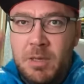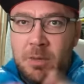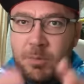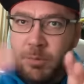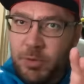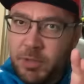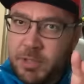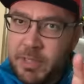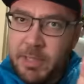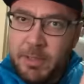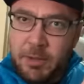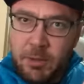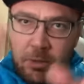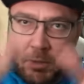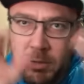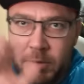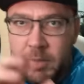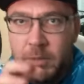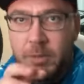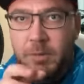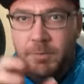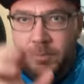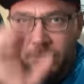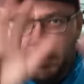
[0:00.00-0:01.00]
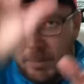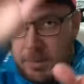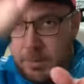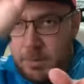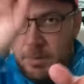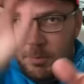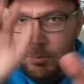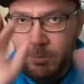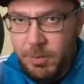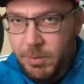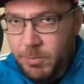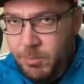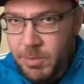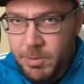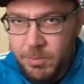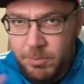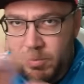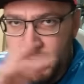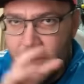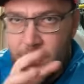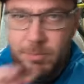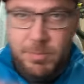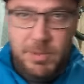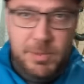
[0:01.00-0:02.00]
porque he ido cogiendo información, pim, pim,
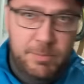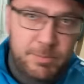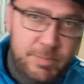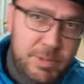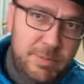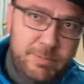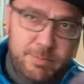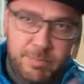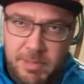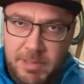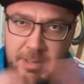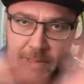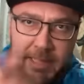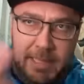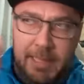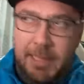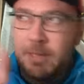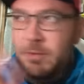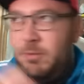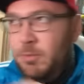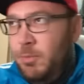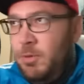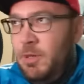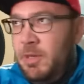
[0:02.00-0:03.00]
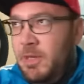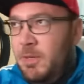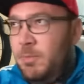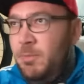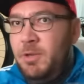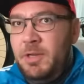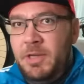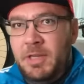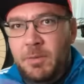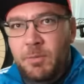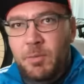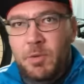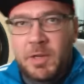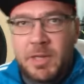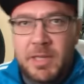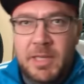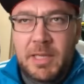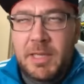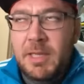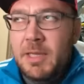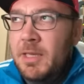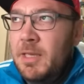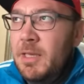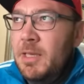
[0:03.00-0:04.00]
pim, pim, pim, pim, encajando por aquí, por aquí, por
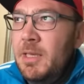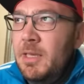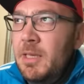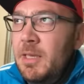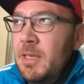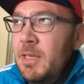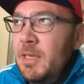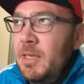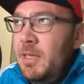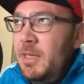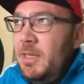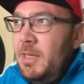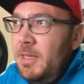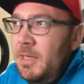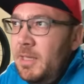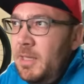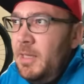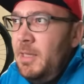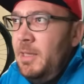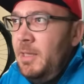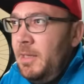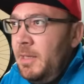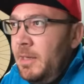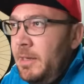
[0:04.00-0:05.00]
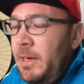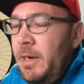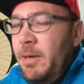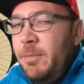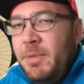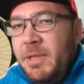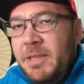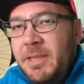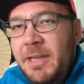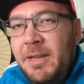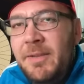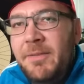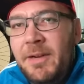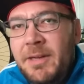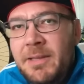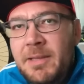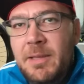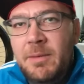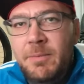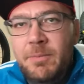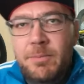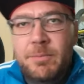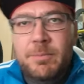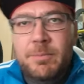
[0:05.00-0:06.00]
aquí. Y realmente le falta